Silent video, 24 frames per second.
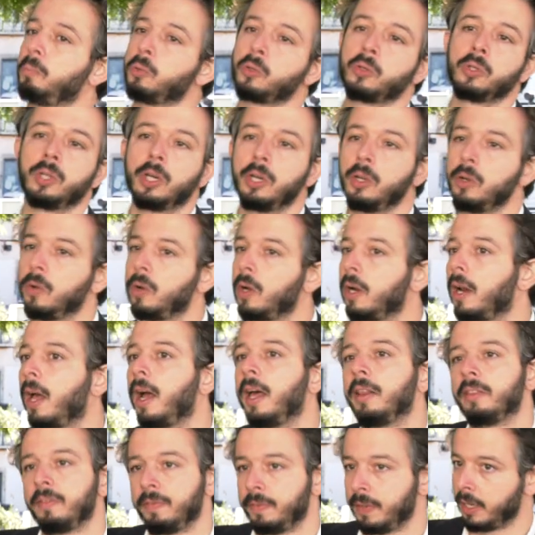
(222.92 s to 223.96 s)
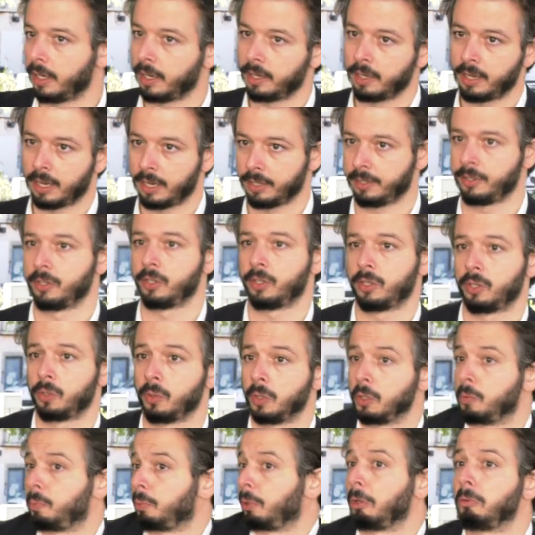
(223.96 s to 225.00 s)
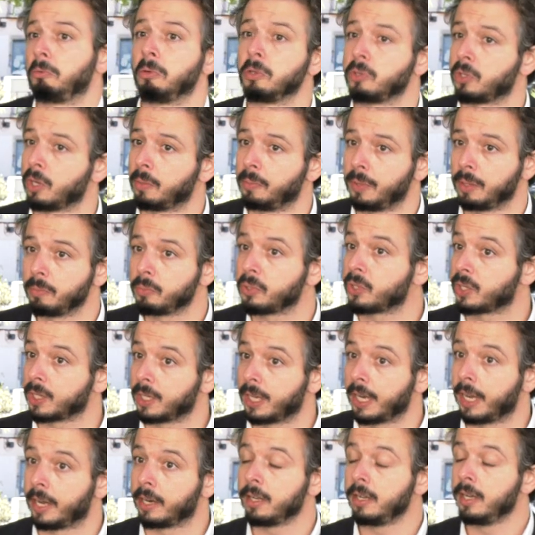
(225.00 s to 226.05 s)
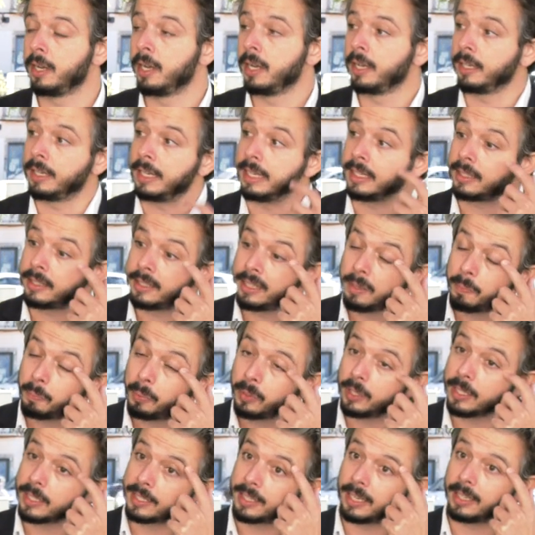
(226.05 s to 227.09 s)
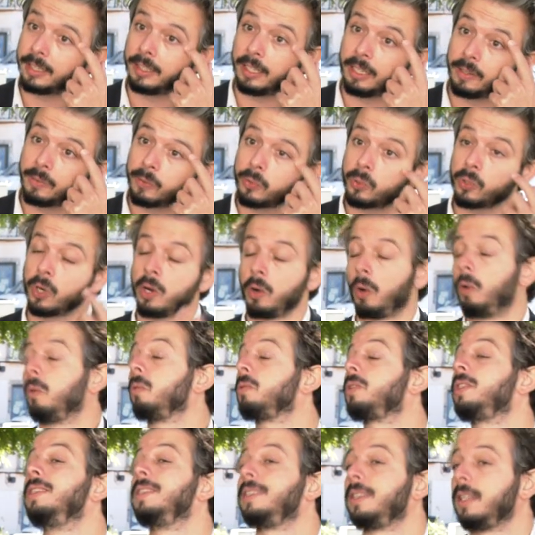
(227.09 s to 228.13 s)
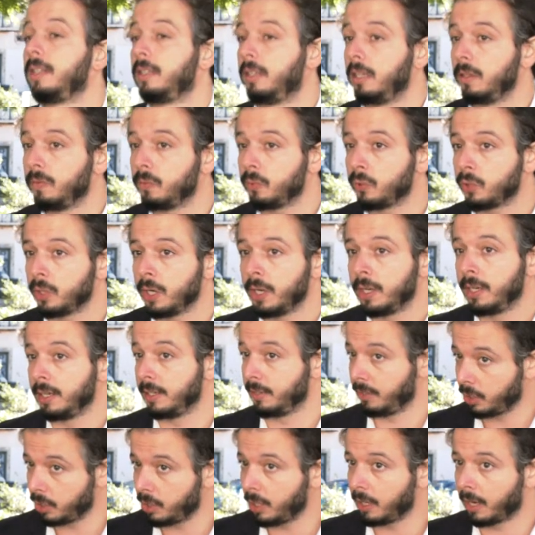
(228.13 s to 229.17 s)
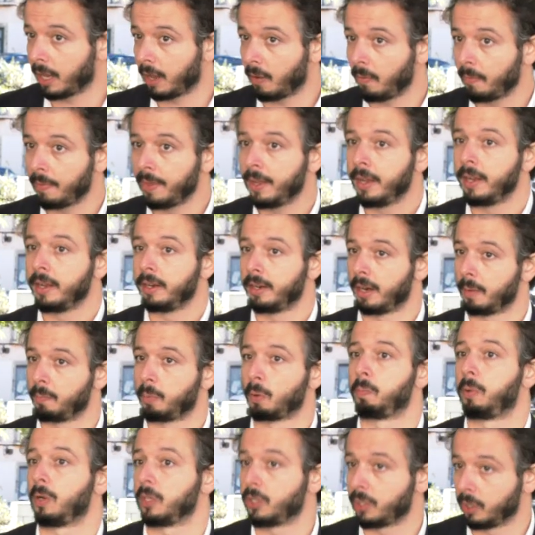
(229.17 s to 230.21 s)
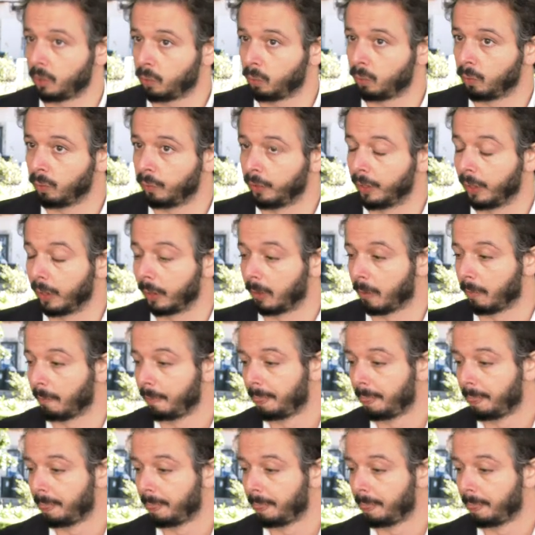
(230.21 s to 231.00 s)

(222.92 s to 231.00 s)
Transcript: posterior, há de ver essas questões. Portanto, não sabemos sequer que tipo de incentivos ou se incentivos existirão na proposta do Governo.